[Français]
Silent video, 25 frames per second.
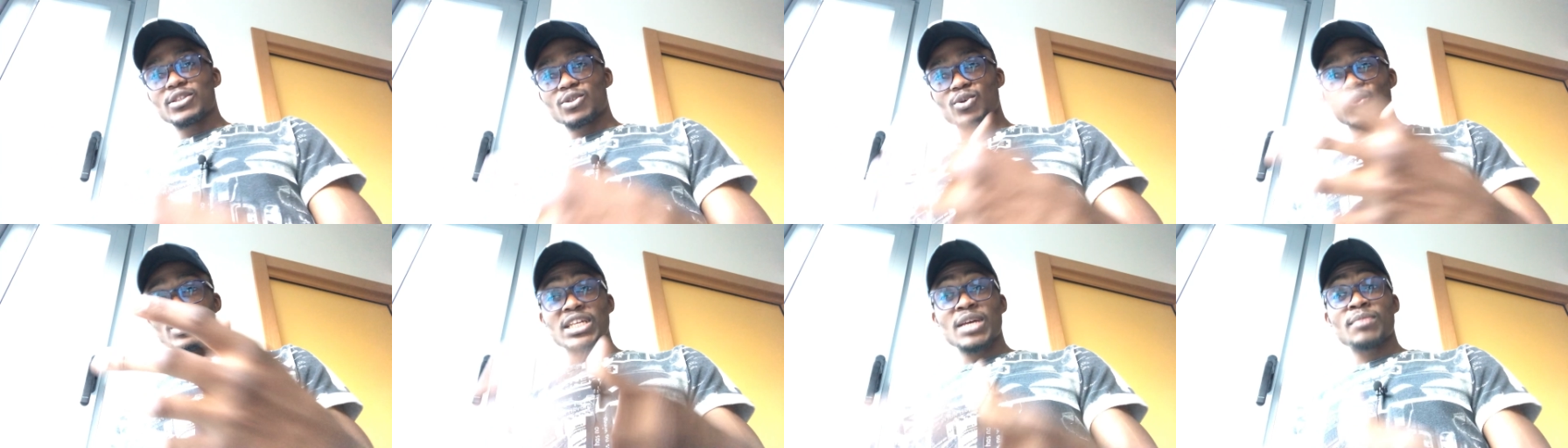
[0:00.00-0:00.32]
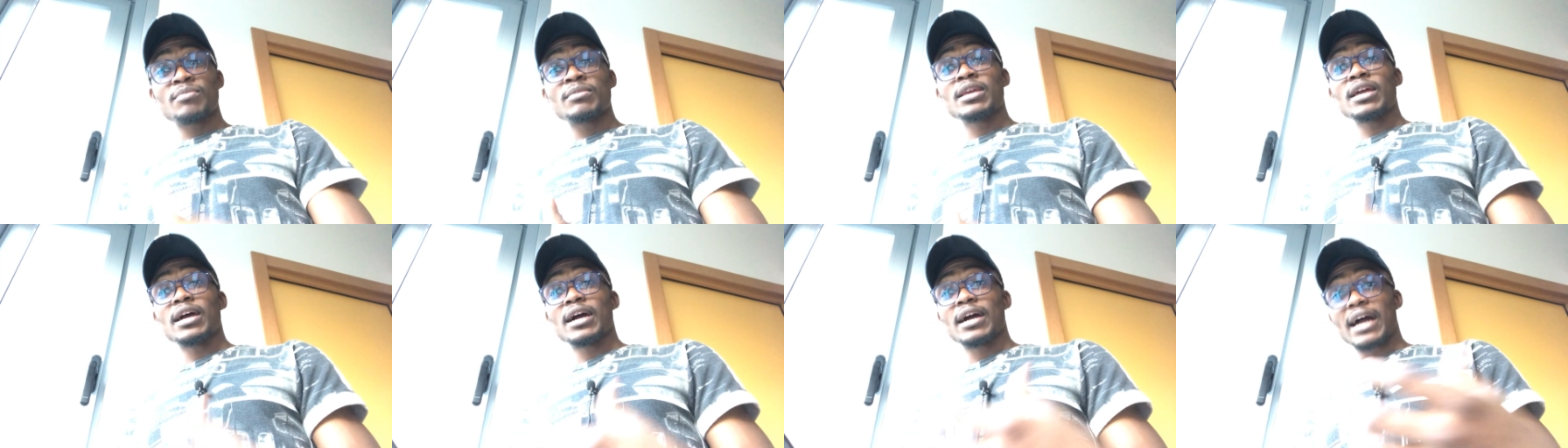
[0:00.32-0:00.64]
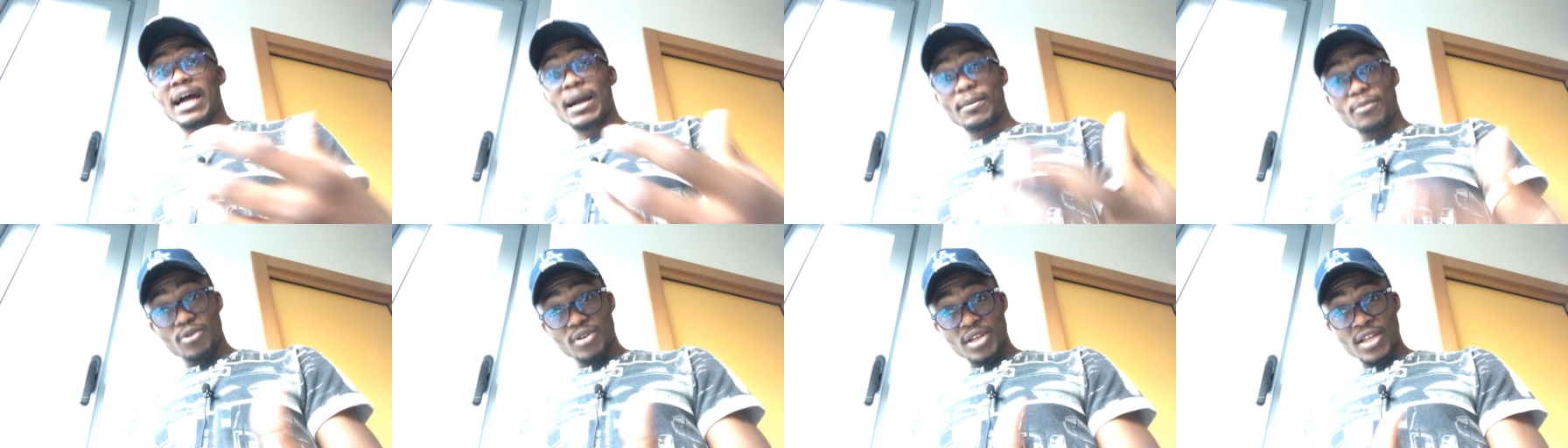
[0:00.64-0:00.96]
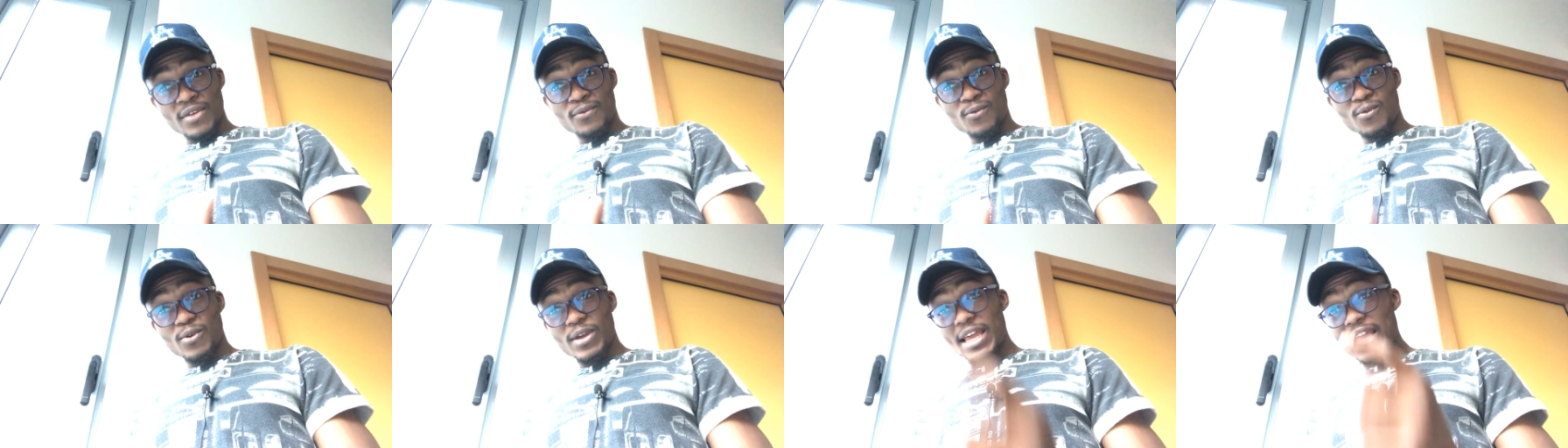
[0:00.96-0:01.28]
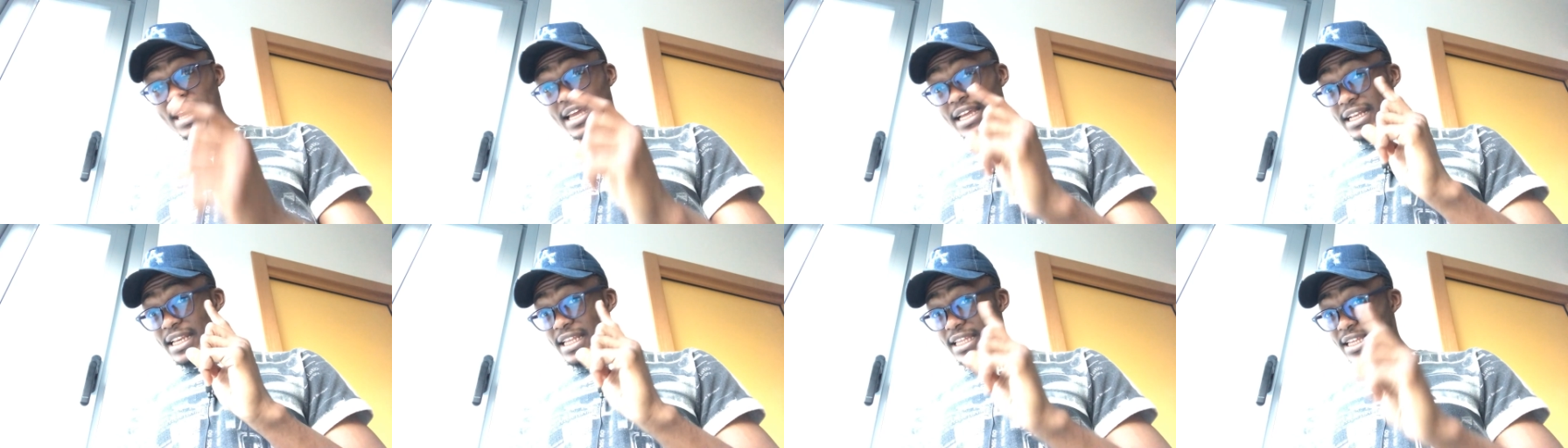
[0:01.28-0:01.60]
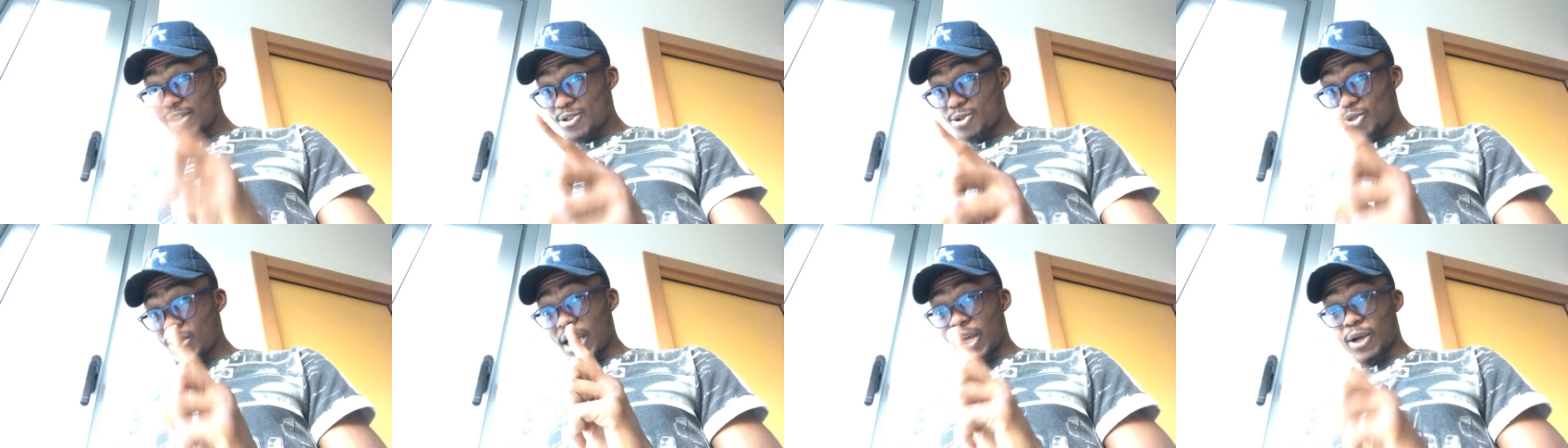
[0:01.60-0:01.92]
Donc les amis, euh, abonnez-vous et
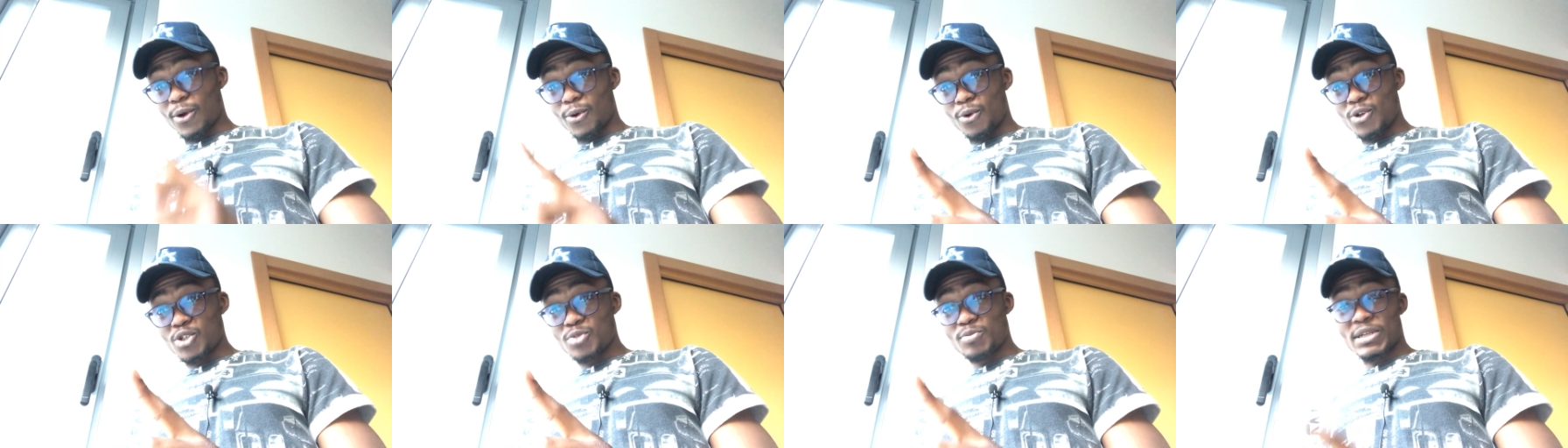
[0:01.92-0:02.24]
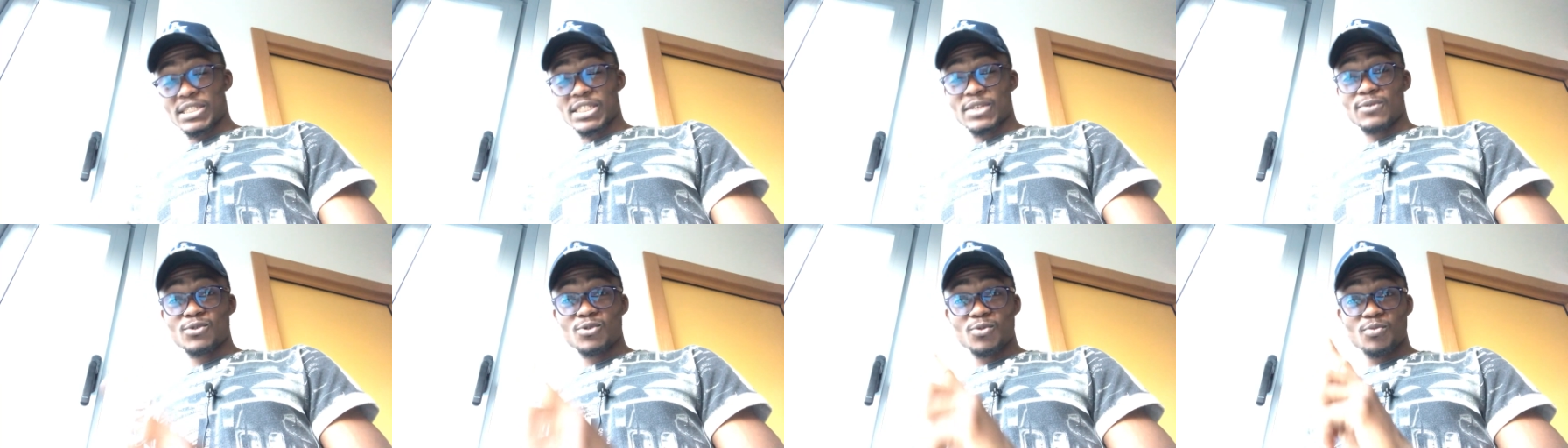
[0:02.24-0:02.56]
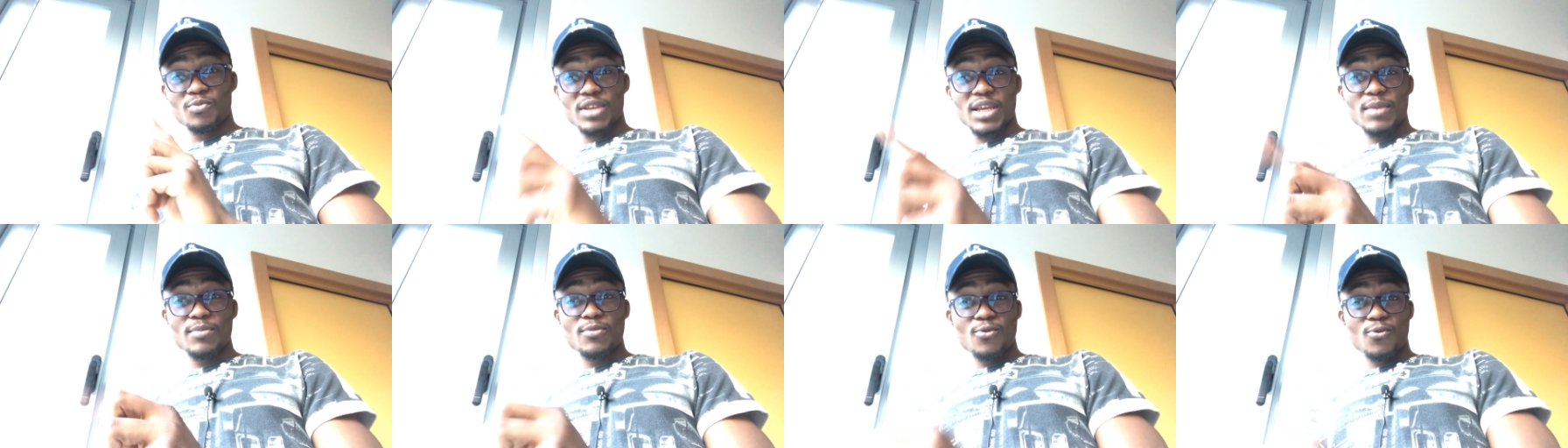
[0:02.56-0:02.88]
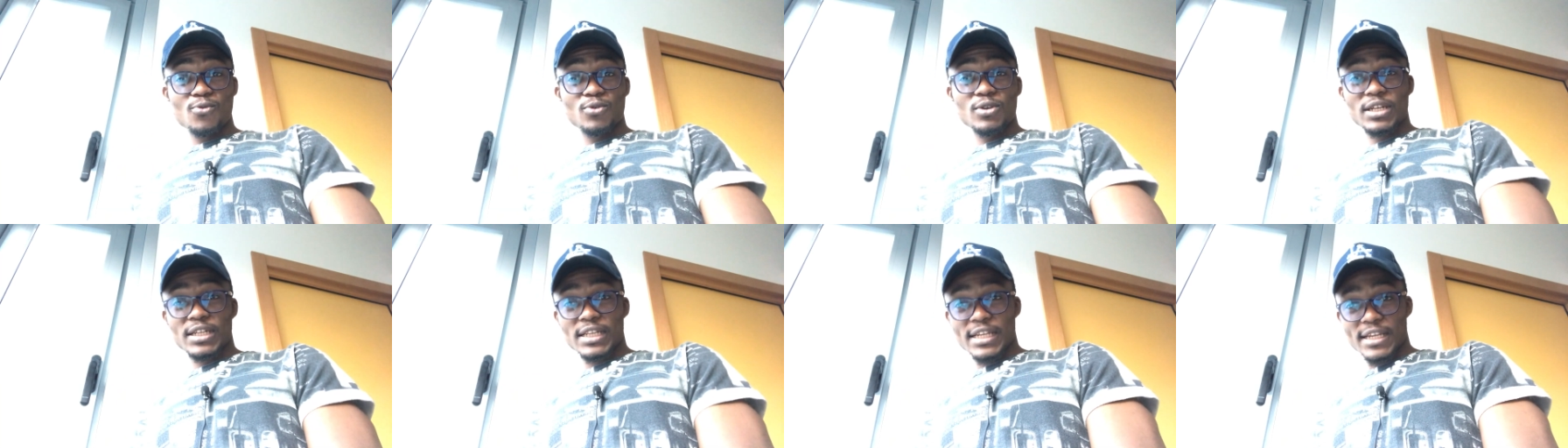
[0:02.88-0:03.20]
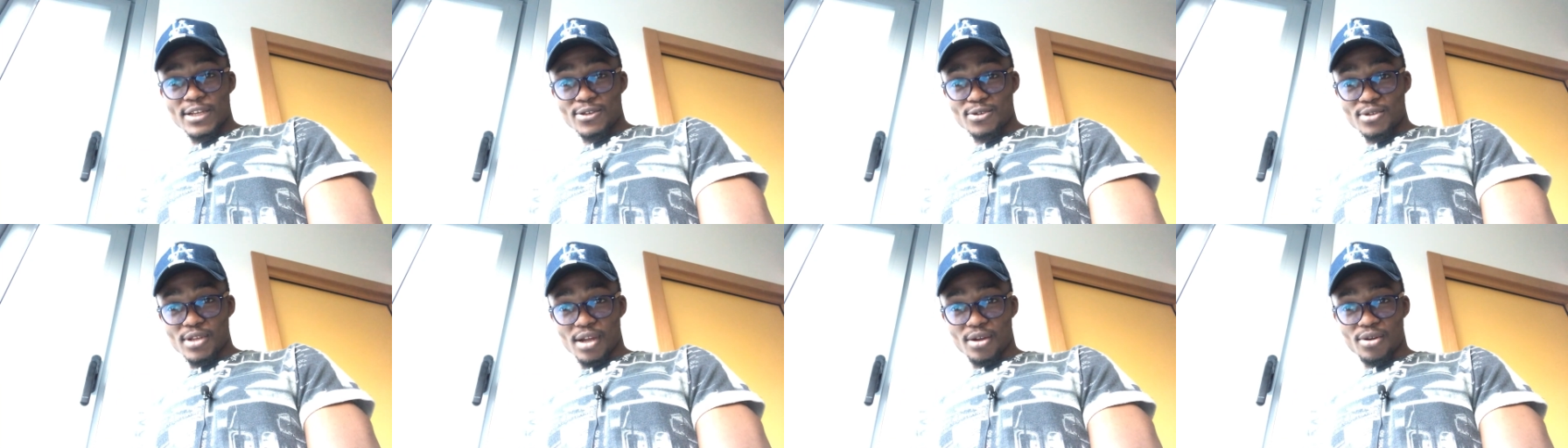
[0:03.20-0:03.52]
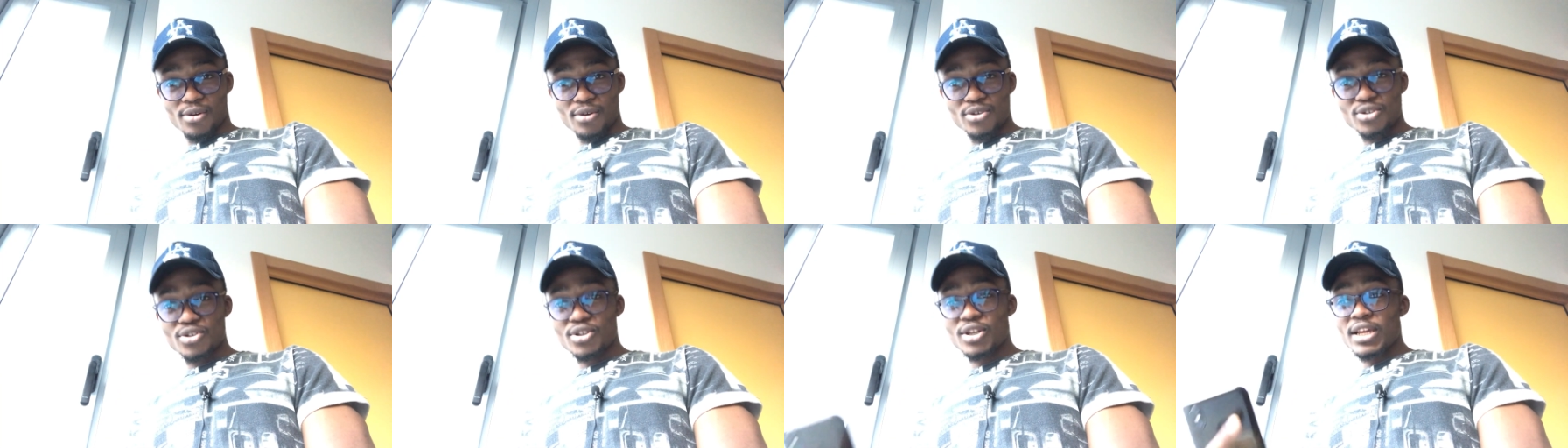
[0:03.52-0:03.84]
cliquez sur la cloche parce que vous oubliez beaucoup de cliquer sur
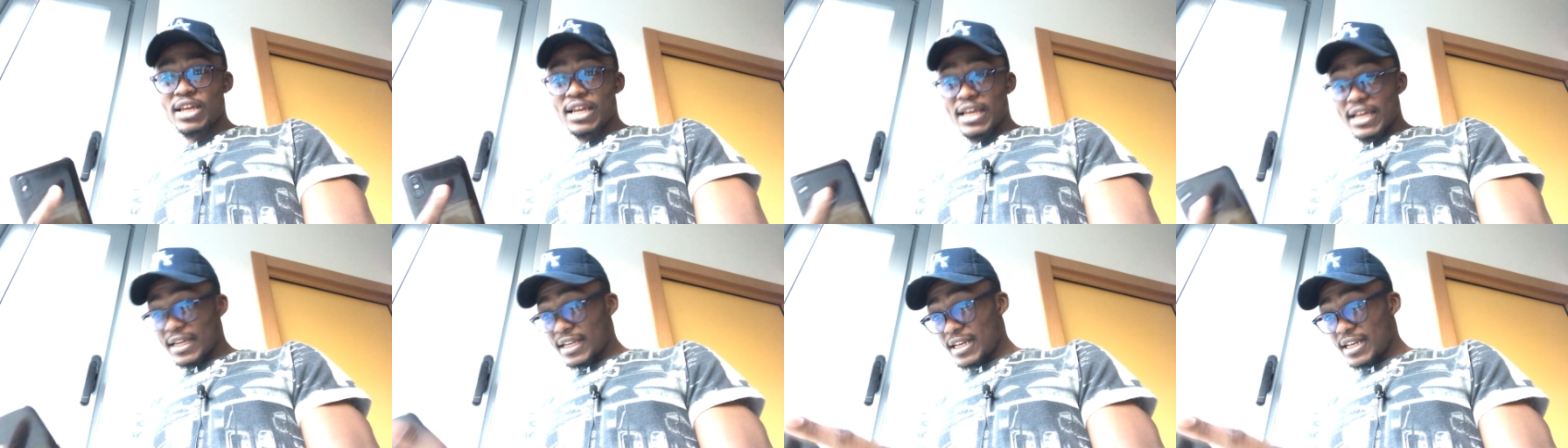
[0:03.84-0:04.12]
la cloche.